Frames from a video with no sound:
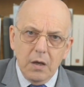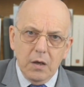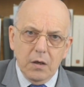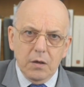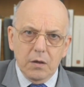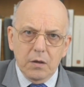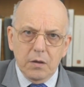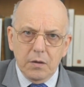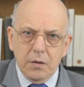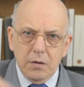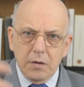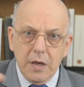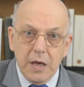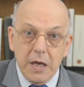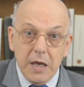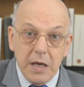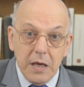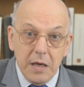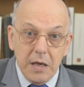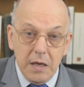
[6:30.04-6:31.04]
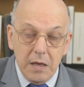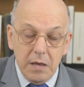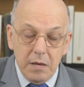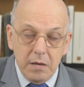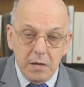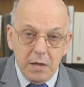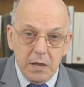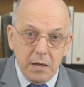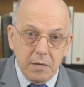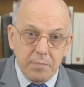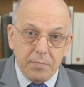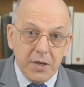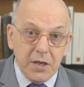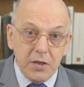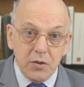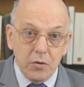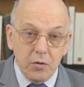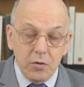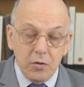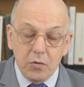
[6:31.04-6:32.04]
euh, et,
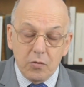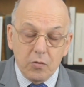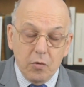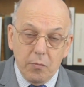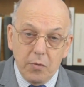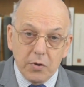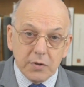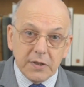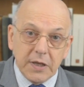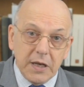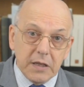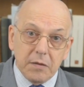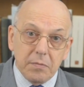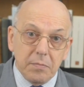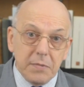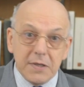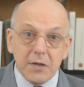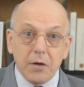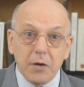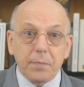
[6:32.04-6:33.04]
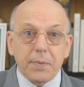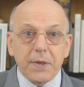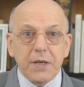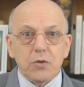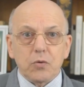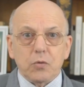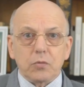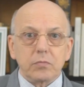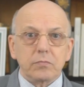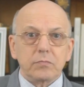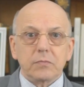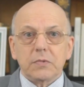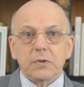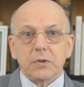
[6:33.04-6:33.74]
commence à être mis en prison,